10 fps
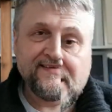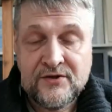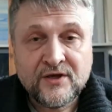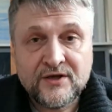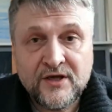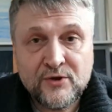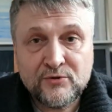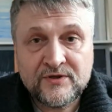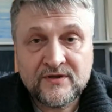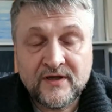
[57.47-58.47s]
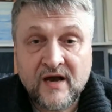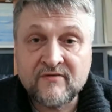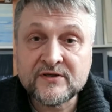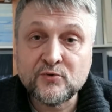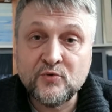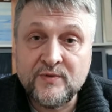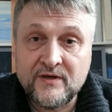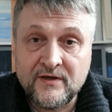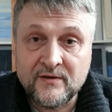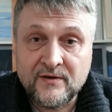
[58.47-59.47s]
Надеюсь, я вас
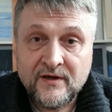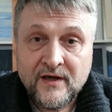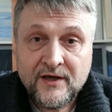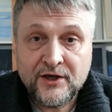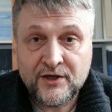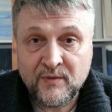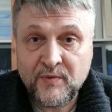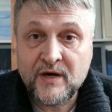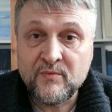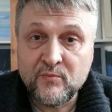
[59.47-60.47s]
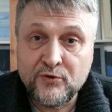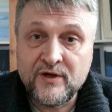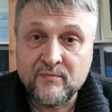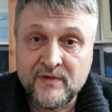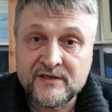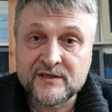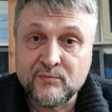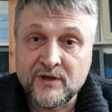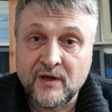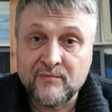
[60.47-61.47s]
убедил. И теперь мы будем мыть с
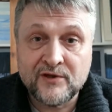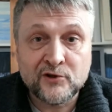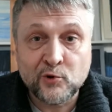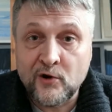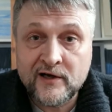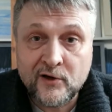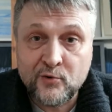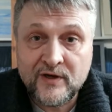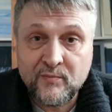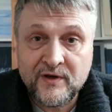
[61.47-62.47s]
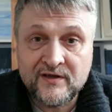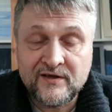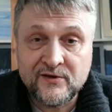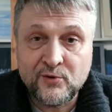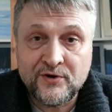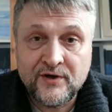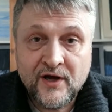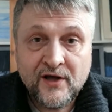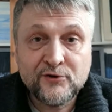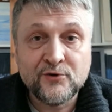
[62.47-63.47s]
мылом не только руки перед едой,
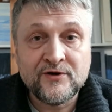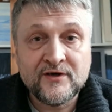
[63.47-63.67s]
но и